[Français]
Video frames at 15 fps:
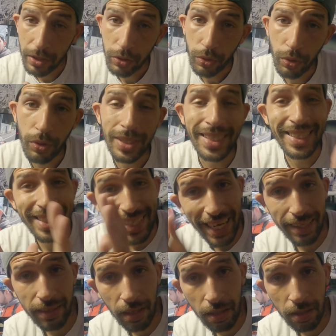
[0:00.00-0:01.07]
parce que
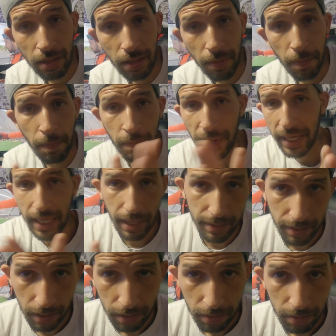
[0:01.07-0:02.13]
certains
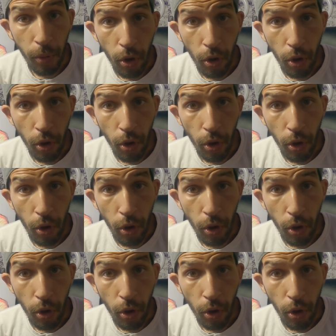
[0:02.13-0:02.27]
magasins